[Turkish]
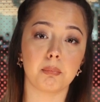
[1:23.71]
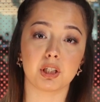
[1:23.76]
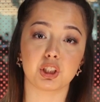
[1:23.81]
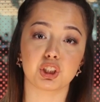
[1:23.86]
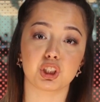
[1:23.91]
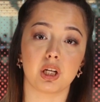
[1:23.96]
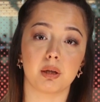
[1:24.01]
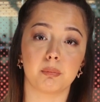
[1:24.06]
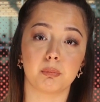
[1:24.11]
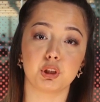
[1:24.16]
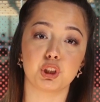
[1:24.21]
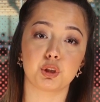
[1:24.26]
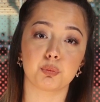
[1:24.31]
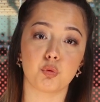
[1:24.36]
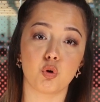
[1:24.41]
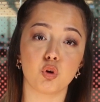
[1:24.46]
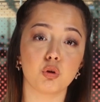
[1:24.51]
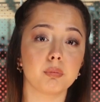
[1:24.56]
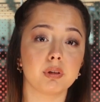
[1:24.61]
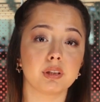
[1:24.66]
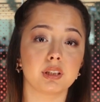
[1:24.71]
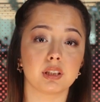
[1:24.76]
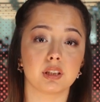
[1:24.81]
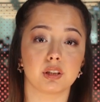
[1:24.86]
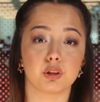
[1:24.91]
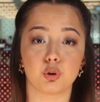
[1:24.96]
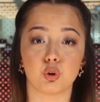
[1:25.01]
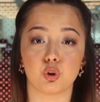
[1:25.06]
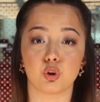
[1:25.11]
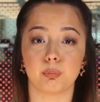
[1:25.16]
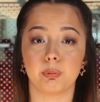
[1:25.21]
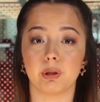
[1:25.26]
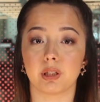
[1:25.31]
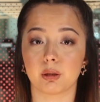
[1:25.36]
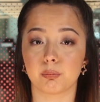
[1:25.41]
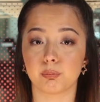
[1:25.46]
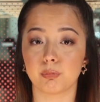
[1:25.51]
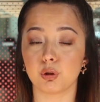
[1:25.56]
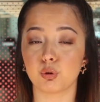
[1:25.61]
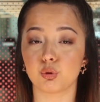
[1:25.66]
başka amacım olmadığını görüp
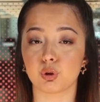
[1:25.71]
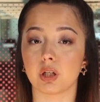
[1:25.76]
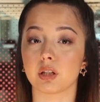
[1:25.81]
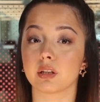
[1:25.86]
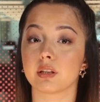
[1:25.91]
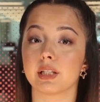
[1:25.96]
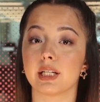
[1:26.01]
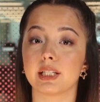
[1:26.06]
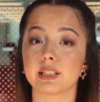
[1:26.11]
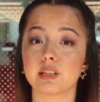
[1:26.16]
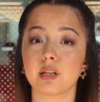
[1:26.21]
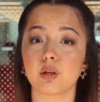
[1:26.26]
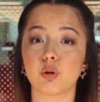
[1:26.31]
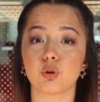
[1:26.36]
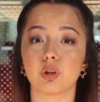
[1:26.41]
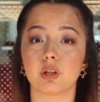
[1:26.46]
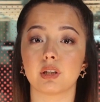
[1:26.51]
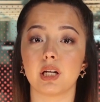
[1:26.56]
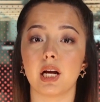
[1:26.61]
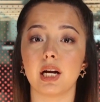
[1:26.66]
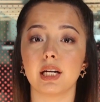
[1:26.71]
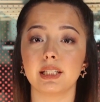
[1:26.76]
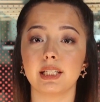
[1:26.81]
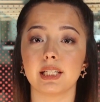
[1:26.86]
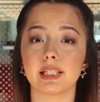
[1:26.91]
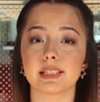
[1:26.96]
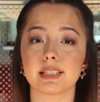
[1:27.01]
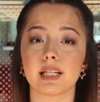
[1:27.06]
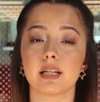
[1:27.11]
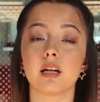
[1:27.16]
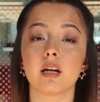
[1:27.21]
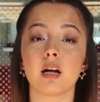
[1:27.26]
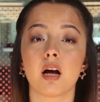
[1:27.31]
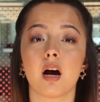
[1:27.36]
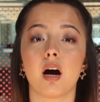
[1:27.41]
yanımda duran, destek olan herkesten